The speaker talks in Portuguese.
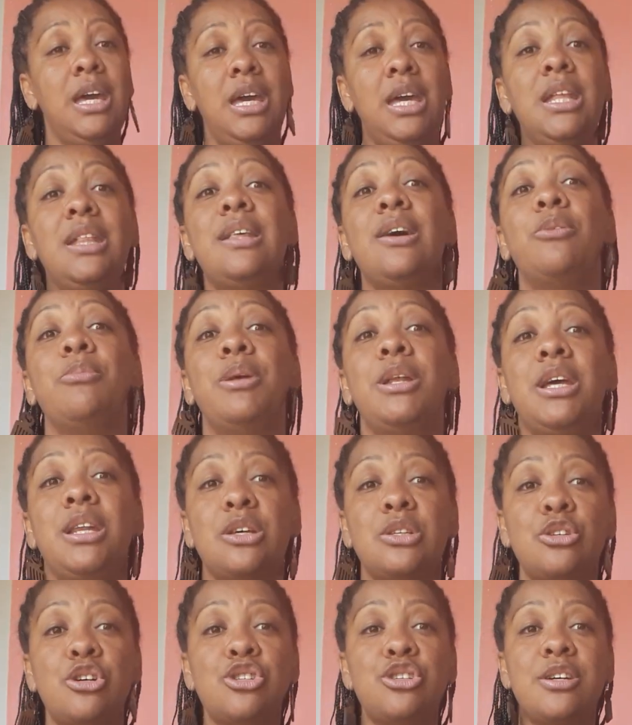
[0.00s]
Então,
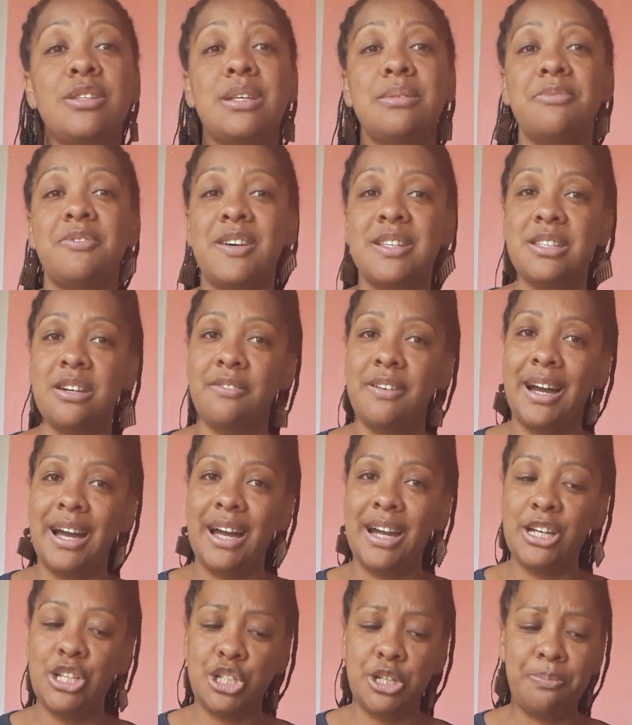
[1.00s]
meninas, hoje nós vamos fazer
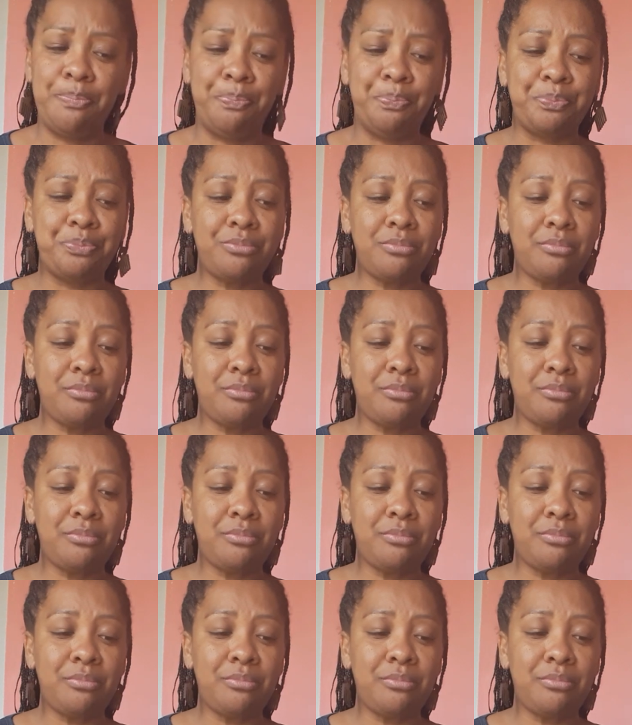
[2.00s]
uma arte